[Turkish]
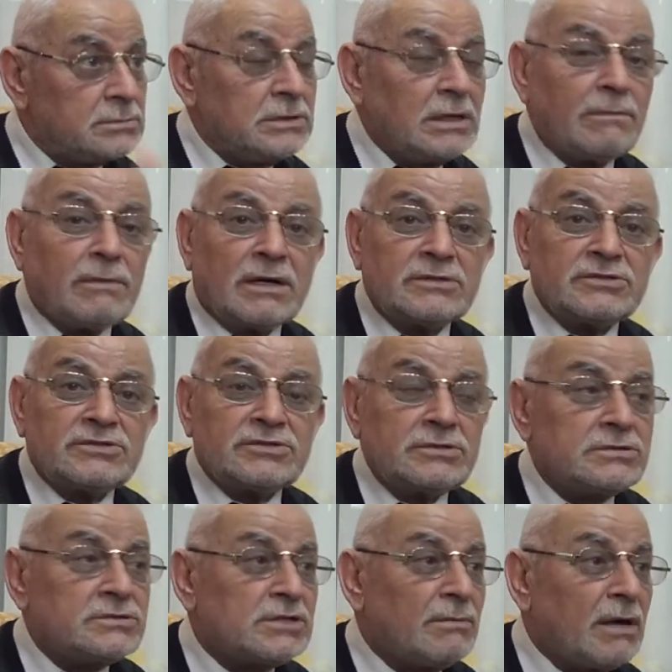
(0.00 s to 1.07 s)
Neba,
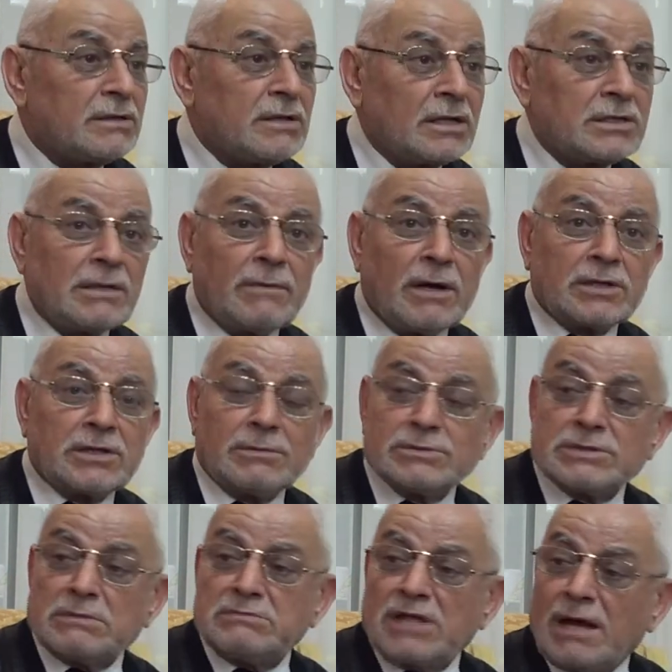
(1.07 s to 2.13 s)
cemadatta
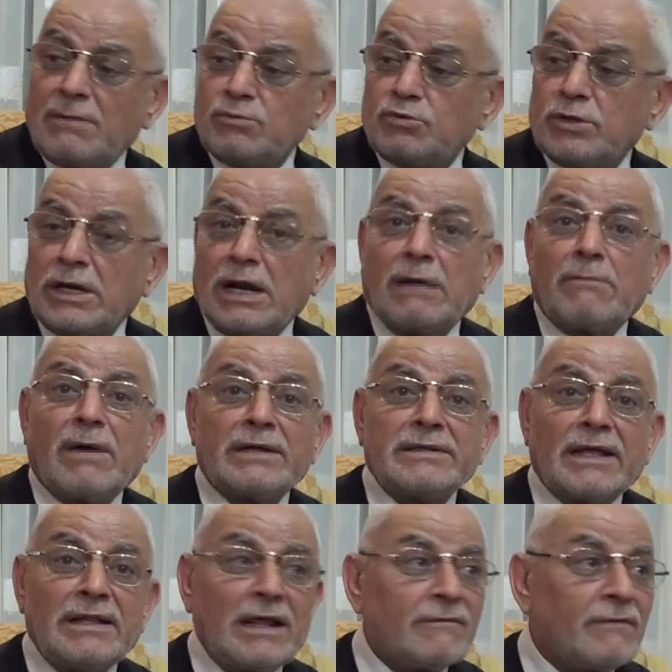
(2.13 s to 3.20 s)
baktığımızda namütena
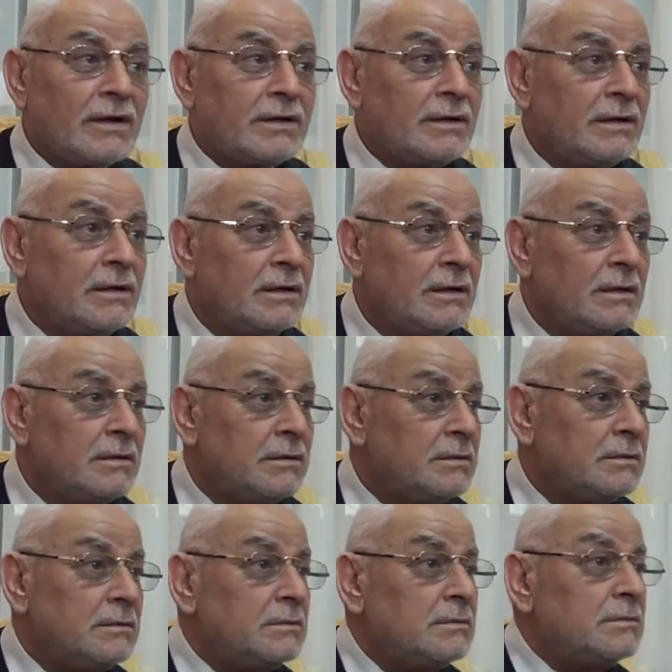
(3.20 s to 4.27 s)
madenler var.
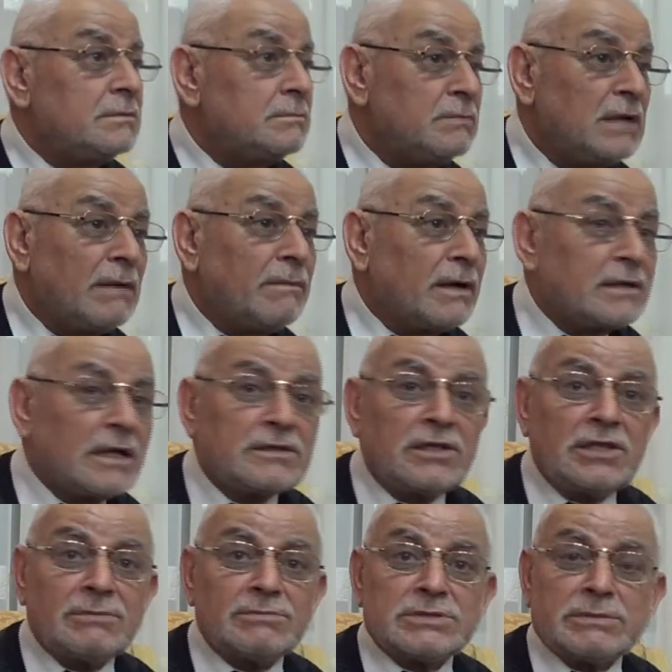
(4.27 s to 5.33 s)
Nebadat
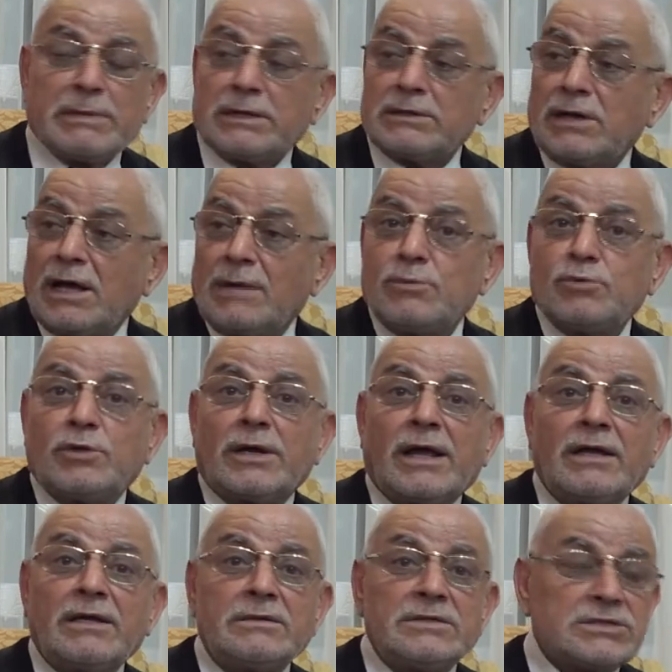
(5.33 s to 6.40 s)
dediğimiz zaman
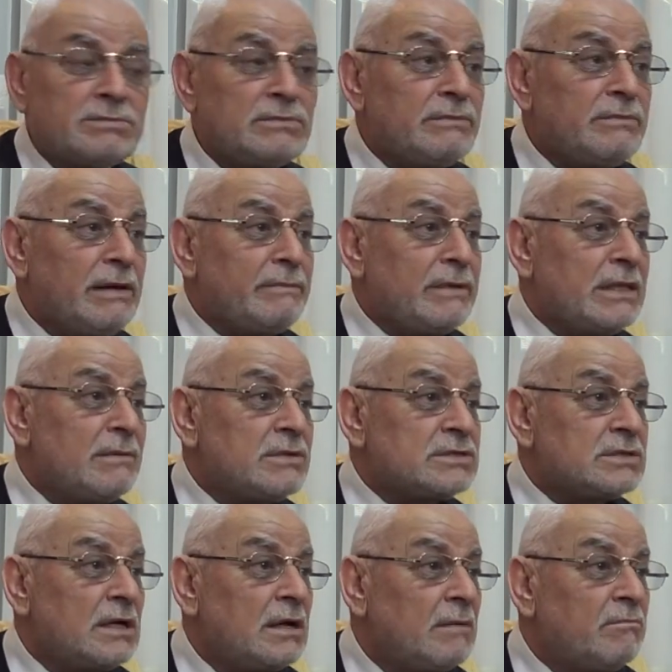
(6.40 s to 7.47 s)
namütenayı ismini
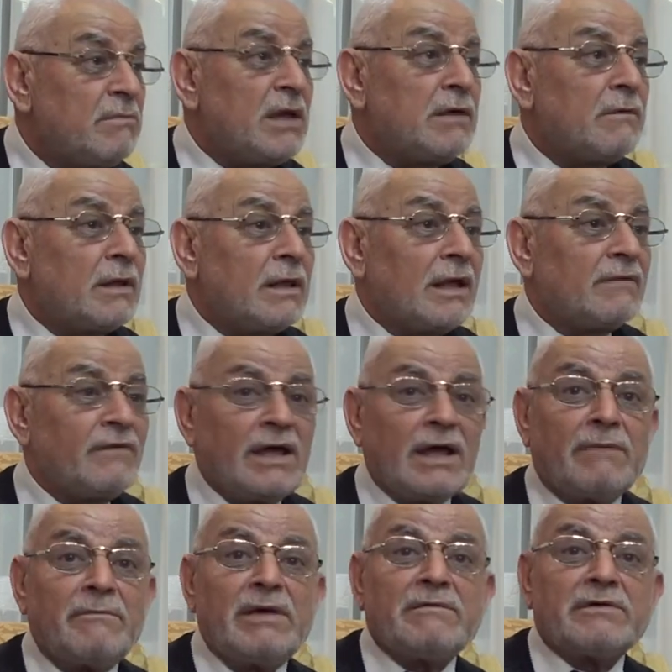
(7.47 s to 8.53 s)
bilmediğimiz meyveler
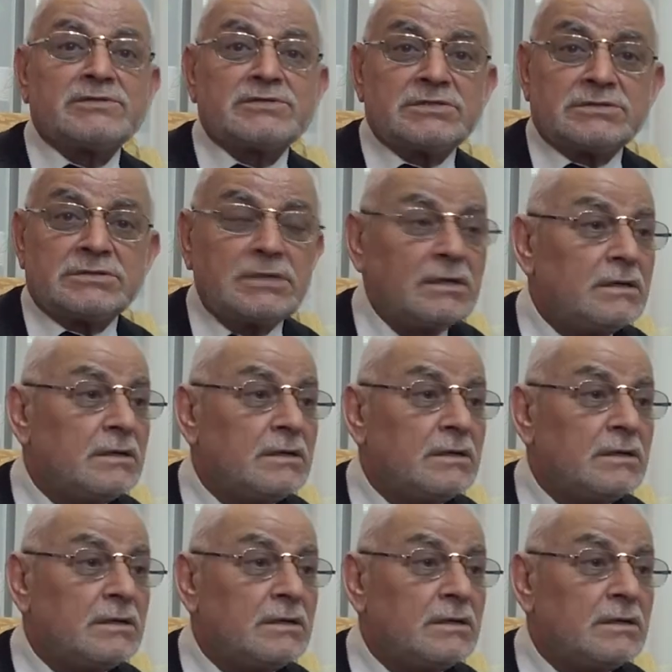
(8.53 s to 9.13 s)
veya meyvasız